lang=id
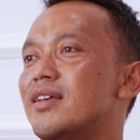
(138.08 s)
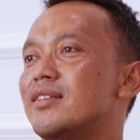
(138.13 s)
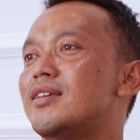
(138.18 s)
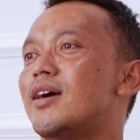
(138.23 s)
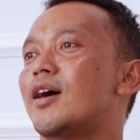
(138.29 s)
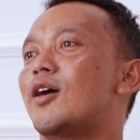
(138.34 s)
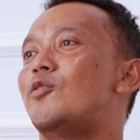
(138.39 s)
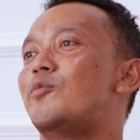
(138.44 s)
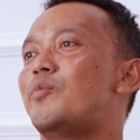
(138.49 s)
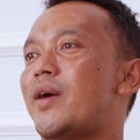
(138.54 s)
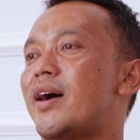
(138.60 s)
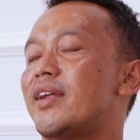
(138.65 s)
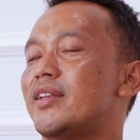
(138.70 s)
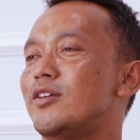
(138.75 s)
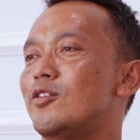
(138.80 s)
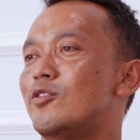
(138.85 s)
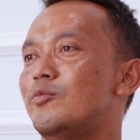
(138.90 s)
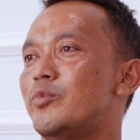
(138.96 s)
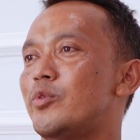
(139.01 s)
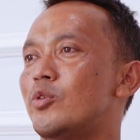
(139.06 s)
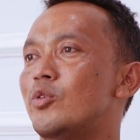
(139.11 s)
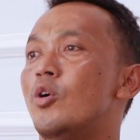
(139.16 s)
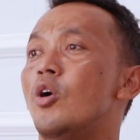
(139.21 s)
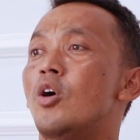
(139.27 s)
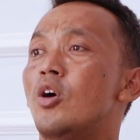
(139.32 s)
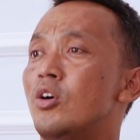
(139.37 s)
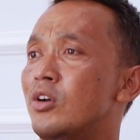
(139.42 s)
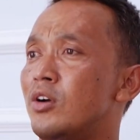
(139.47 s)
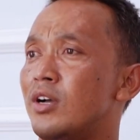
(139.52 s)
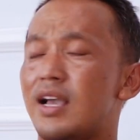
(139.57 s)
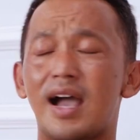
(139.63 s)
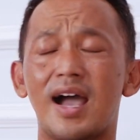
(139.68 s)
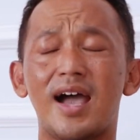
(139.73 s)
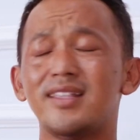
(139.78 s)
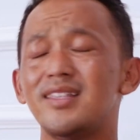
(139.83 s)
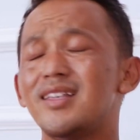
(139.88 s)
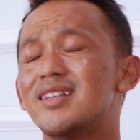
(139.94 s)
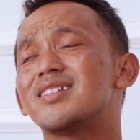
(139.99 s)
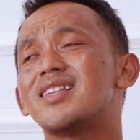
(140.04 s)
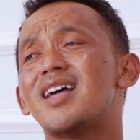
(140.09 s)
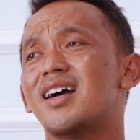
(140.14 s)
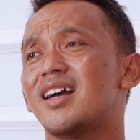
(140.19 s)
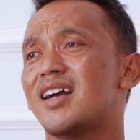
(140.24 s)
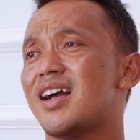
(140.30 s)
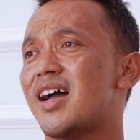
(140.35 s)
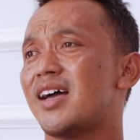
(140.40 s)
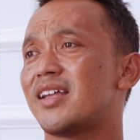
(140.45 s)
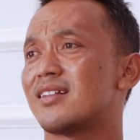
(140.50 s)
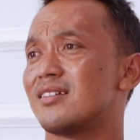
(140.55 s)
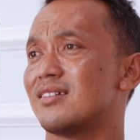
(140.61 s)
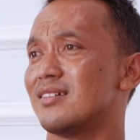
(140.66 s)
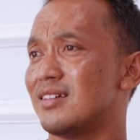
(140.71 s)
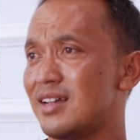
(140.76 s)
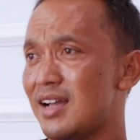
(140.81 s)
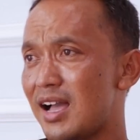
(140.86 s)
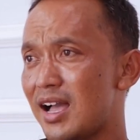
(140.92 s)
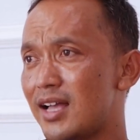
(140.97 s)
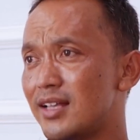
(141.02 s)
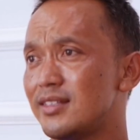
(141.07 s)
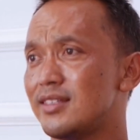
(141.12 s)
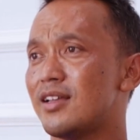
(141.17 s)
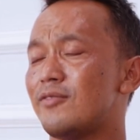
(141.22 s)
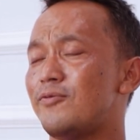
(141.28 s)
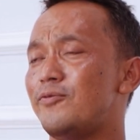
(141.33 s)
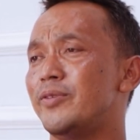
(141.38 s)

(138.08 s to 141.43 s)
Raja Company Om Bro. Nggak hanya sangkar, nggak hanya